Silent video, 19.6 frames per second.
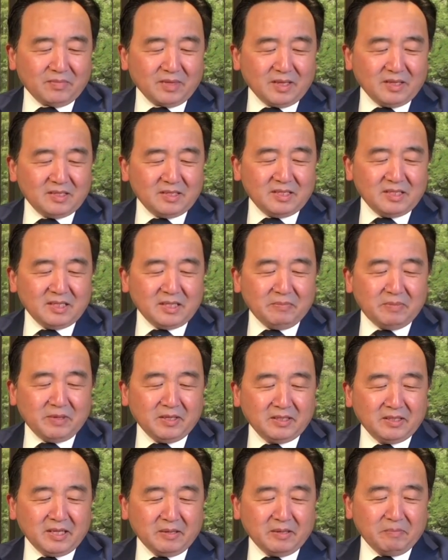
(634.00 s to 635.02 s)
习近
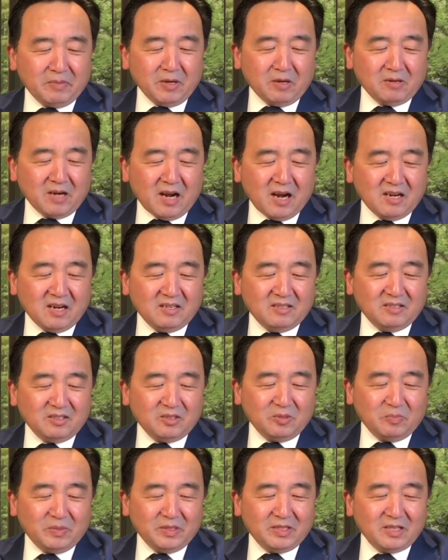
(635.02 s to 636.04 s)
平这个标栏
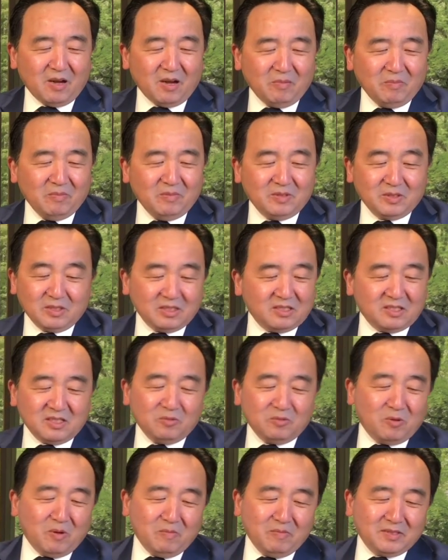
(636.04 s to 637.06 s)
就比较，这是
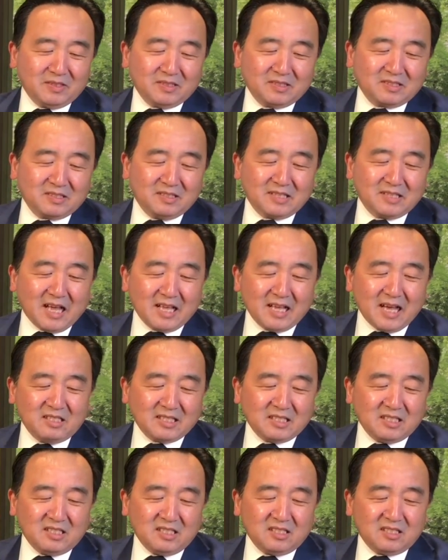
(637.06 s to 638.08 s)
我们跟大家
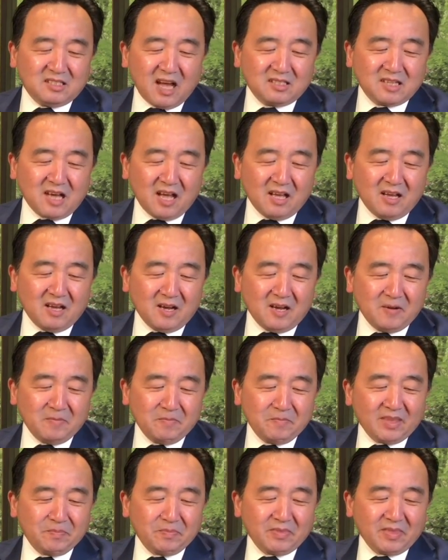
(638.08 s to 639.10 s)
计时看哈，
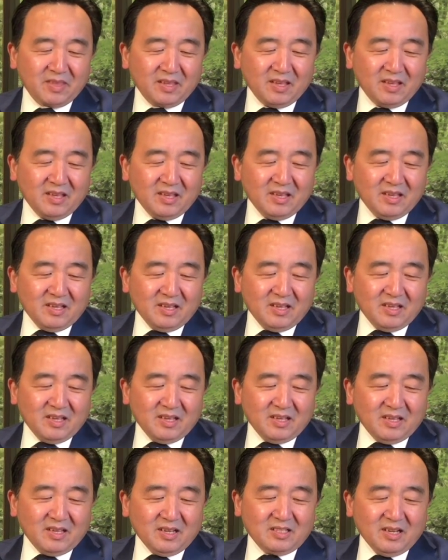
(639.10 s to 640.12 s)

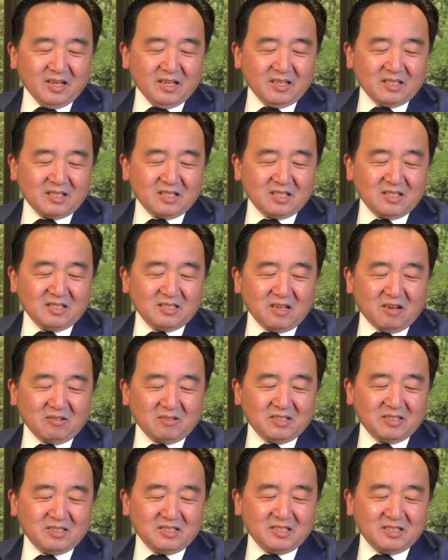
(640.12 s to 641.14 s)
呃，四个小
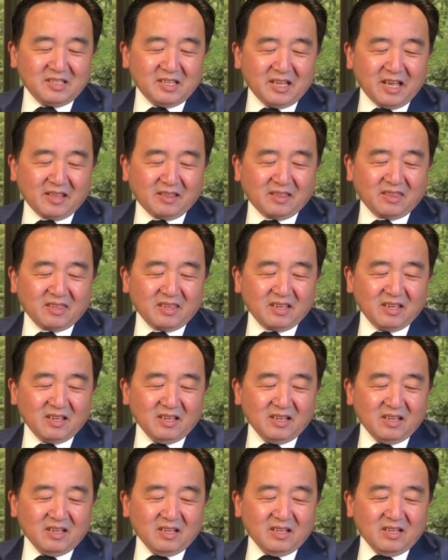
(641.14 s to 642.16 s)
时之前，
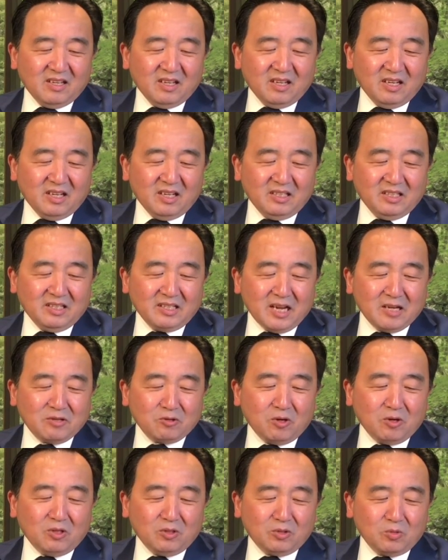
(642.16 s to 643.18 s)
呃，应该
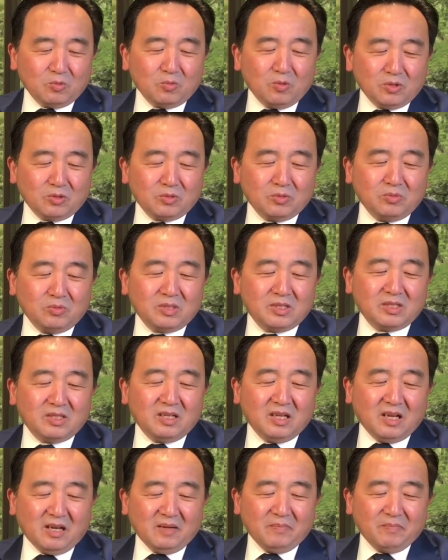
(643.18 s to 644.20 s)
说中国出事
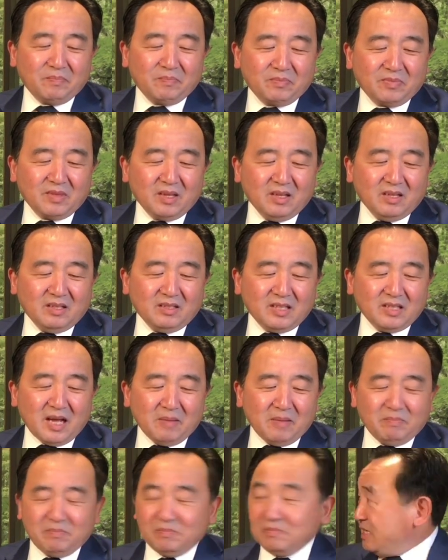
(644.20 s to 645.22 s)
了，
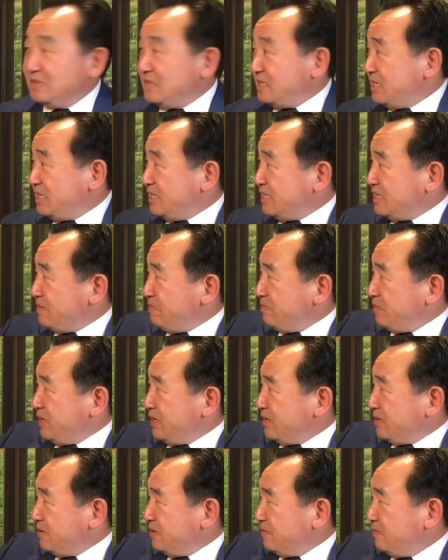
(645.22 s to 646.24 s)
那习近
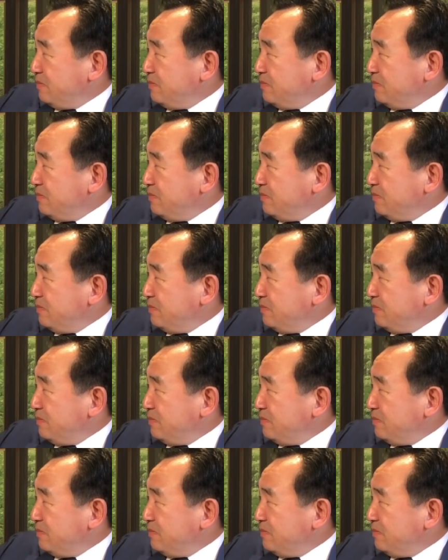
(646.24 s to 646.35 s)
平